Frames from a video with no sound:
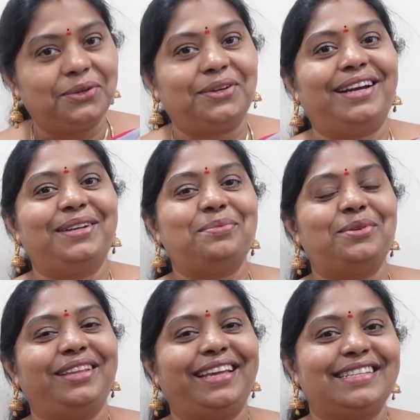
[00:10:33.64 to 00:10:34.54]
ఇంకో అడుగు
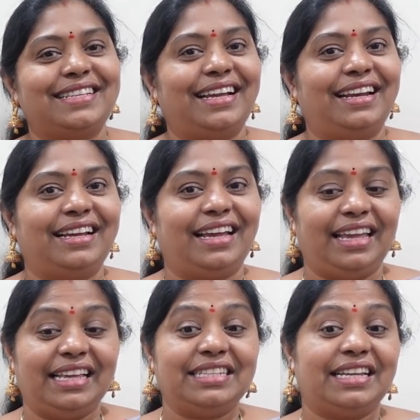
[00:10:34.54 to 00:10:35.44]
ముందుకేసాం కనుక
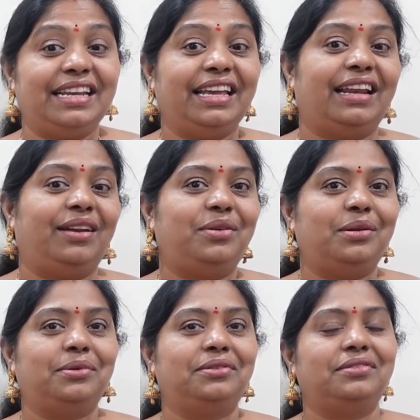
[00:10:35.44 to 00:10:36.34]
ఈ జర్నీ ఎలా
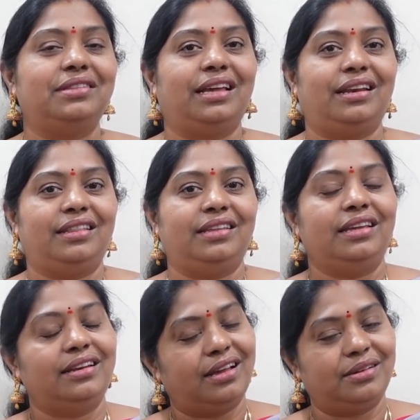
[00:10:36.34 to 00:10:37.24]
ఉండబోతుంది అనేది
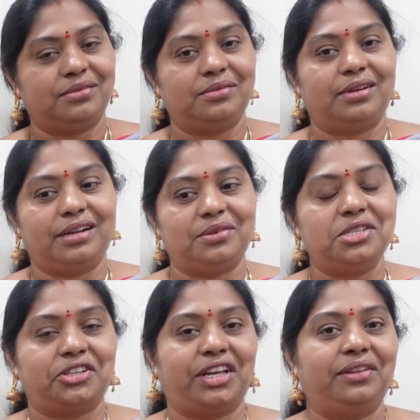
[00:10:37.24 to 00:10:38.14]
నాకు కూడా
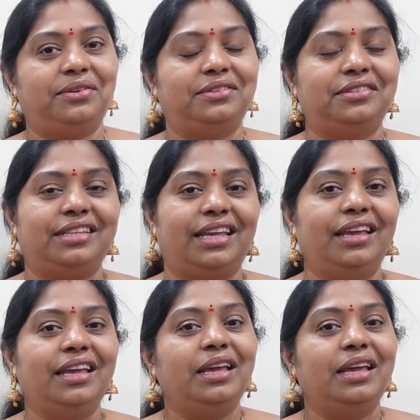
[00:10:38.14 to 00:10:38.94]
కొంచెం అర్థం అవుతుంది